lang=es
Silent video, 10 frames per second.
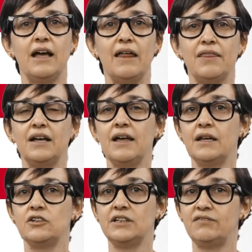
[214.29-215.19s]
acerca
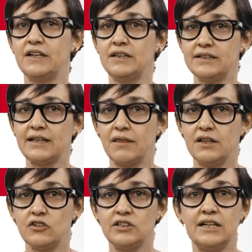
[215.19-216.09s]
de los diferentes
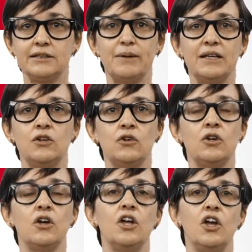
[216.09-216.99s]
acentos del español
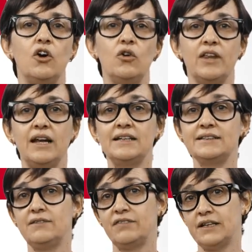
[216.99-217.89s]
o de las
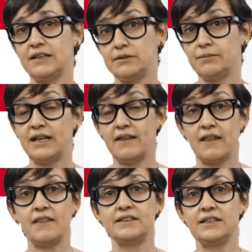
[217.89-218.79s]
diferentes
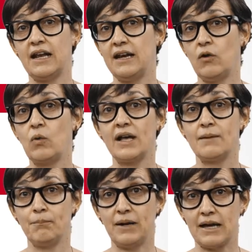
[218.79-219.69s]
variedades de la lengua que
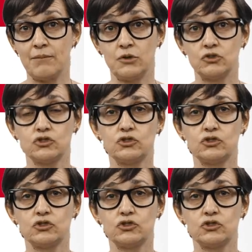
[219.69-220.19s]
empleamos.